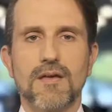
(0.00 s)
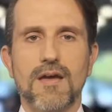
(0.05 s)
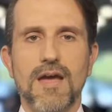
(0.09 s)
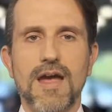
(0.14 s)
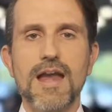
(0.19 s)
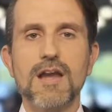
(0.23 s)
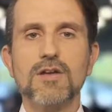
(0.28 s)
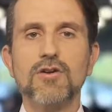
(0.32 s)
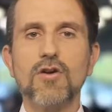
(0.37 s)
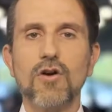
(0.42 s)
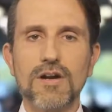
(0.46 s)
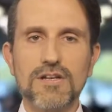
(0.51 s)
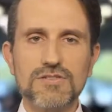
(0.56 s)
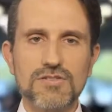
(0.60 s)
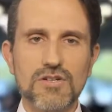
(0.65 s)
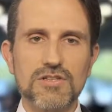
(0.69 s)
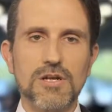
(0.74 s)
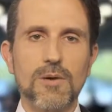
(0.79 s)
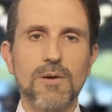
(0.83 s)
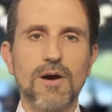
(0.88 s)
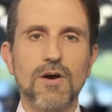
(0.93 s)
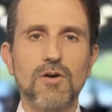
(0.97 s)
El Congreso
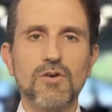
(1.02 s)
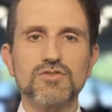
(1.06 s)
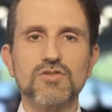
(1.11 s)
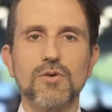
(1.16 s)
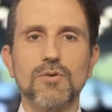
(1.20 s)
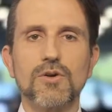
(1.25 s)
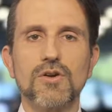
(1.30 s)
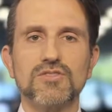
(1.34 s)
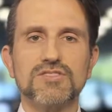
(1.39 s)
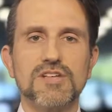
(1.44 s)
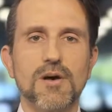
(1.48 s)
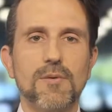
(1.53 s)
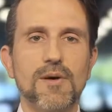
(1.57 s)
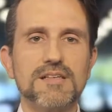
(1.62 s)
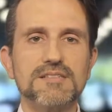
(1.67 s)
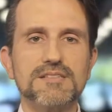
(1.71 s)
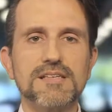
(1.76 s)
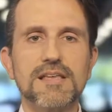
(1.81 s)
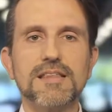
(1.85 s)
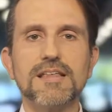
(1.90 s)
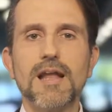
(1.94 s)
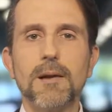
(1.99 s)
trabajó sobre los
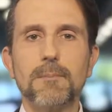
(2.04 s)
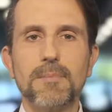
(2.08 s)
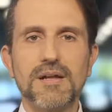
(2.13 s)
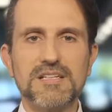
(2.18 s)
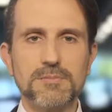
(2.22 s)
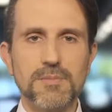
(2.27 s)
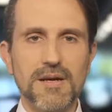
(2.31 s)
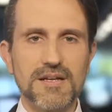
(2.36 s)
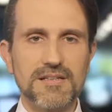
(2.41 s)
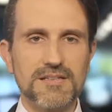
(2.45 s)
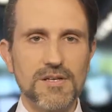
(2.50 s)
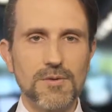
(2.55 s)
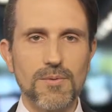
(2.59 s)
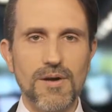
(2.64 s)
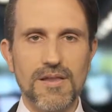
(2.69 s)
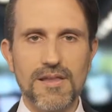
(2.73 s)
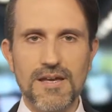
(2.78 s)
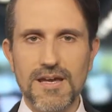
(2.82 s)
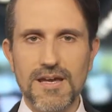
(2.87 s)
avances de la perspectiva de